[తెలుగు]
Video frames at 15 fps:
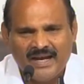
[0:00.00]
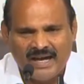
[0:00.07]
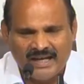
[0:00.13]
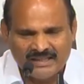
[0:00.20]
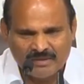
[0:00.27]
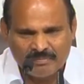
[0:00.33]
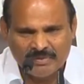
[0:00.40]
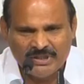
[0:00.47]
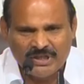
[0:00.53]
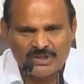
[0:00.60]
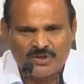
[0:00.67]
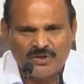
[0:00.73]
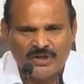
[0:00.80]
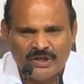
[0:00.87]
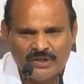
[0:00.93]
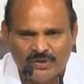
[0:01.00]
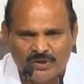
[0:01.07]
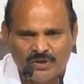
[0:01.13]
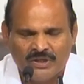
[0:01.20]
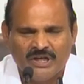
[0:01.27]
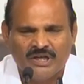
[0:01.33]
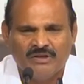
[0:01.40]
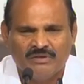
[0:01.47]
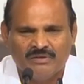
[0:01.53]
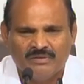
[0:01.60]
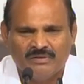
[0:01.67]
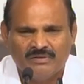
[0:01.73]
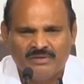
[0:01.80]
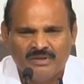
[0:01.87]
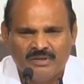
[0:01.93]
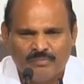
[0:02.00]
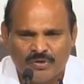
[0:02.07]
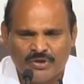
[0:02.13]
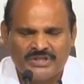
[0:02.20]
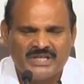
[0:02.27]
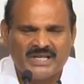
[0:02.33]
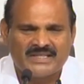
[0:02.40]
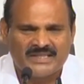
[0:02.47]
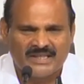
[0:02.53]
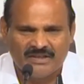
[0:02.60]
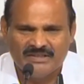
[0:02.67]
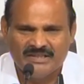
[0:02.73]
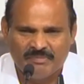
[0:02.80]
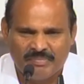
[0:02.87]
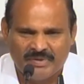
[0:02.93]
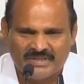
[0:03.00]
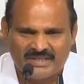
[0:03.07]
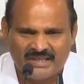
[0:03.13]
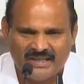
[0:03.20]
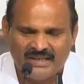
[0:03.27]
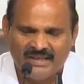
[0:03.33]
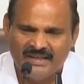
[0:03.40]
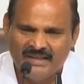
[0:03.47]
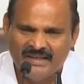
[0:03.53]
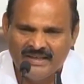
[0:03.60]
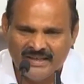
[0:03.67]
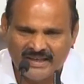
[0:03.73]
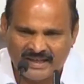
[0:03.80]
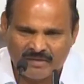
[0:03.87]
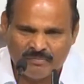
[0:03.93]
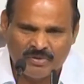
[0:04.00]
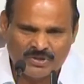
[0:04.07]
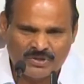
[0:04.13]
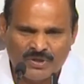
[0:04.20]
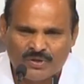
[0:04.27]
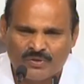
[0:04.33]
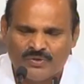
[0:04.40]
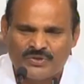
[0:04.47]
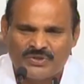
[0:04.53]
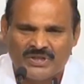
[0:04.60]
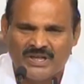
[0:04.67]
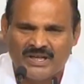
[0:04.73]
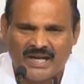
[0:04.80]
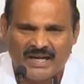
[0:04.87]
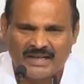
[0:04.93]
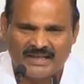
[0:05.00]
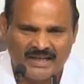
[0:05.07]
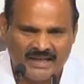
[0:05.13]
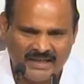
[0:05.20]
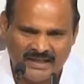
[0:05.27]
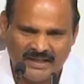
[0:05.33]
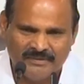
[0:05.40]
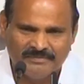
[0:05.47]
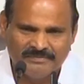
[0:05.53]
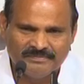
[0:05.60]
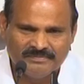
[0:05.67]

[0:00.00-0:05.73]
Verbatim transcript: ఆంధ్రప్రదేశ్లో ఏదో నేను పొడి చేస్తానని చెప్పేసి ఇక్కడ బస్సులో కూర్చుని నాటకాలు ఆడాడు